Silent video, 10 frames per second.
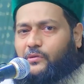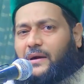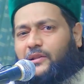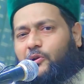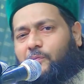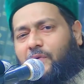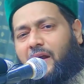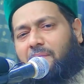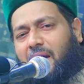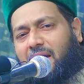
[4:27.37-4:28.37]
তোমাদের উপর
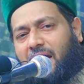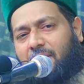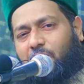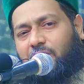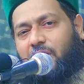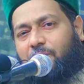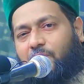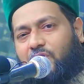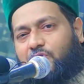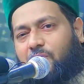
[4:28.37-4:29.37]
আমার নিয়ামতকে
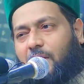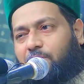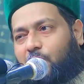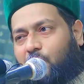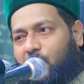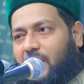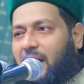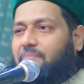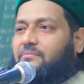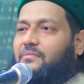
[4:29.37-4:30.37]
পরিসমাপ্ত
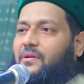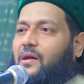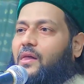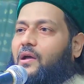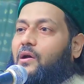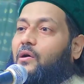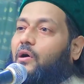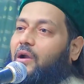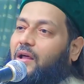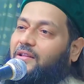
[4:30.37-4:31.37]
করলাম
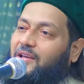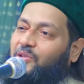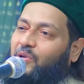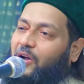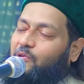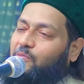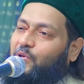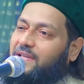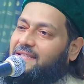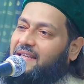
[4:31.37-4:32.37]
অরাদিতুলা
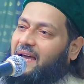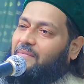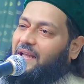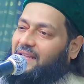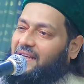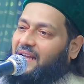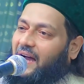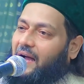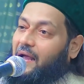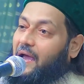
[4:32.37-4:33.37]
কুমুর ইসলাম
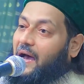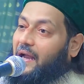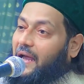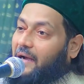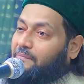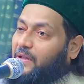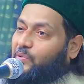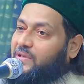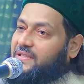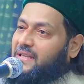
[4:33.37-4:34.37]
আদিনা আর
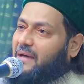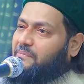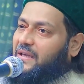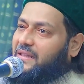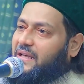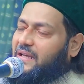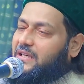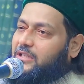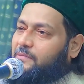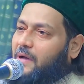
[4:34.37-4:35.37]
একমাত্র ইসলামকে দিন
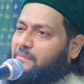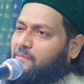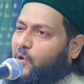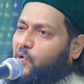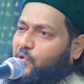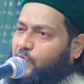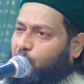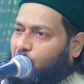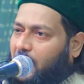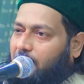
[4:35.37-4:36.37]
হিসেবে আমি মনোনীত
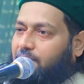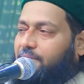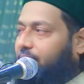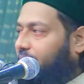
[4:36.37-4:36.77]
করলাম